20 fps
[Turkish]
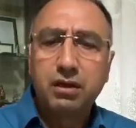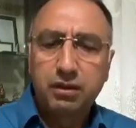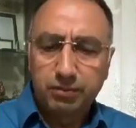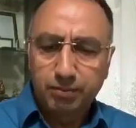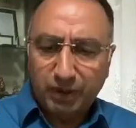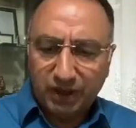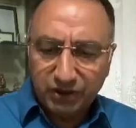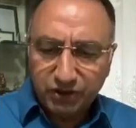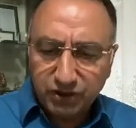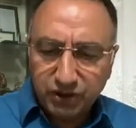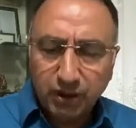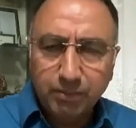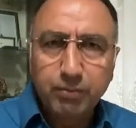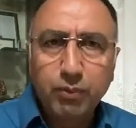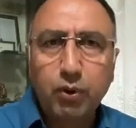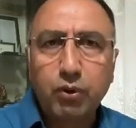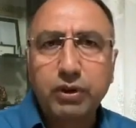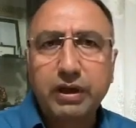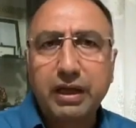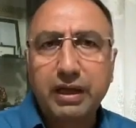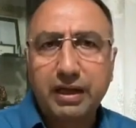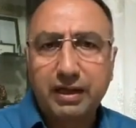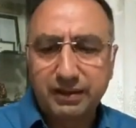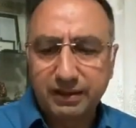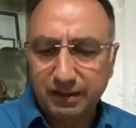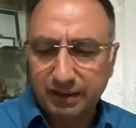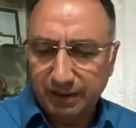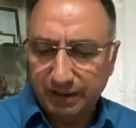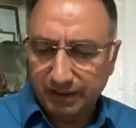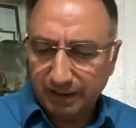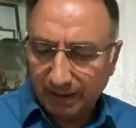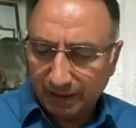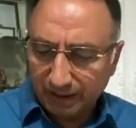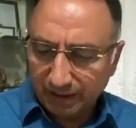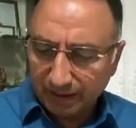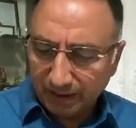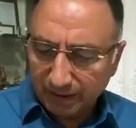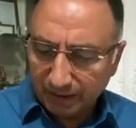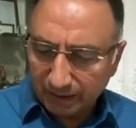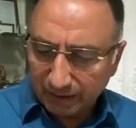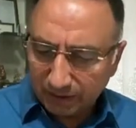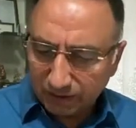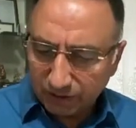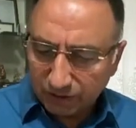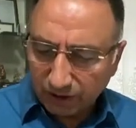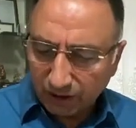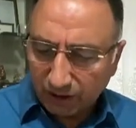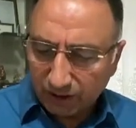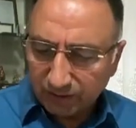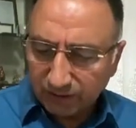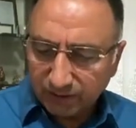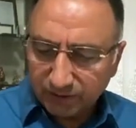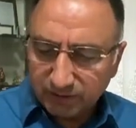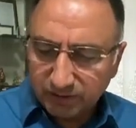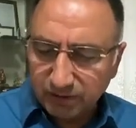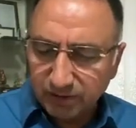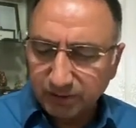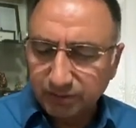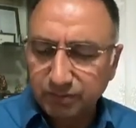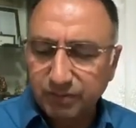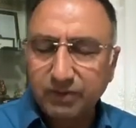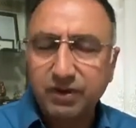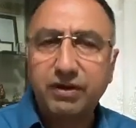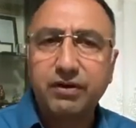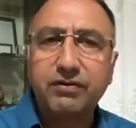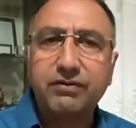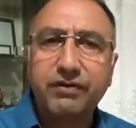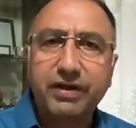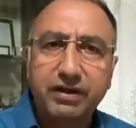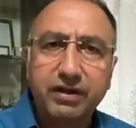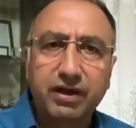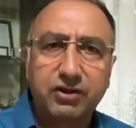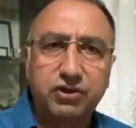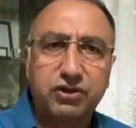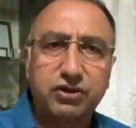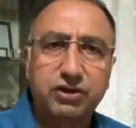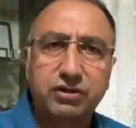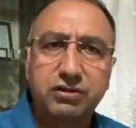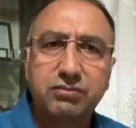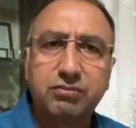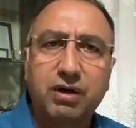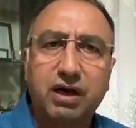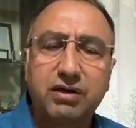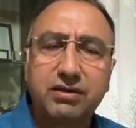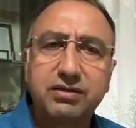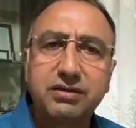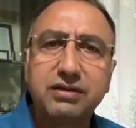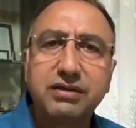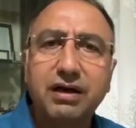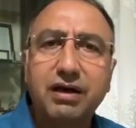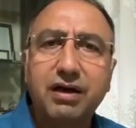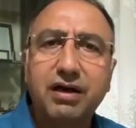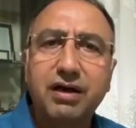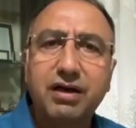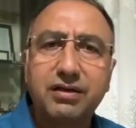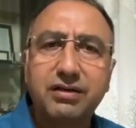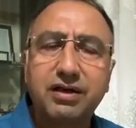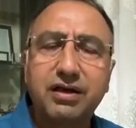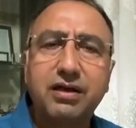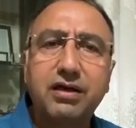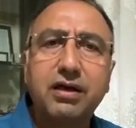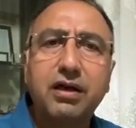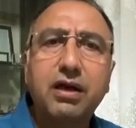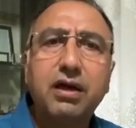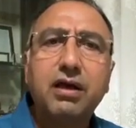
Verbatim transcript: başka bölgelerde de yani işte anlattığım e, Vedaş'ın baktığı yerlerde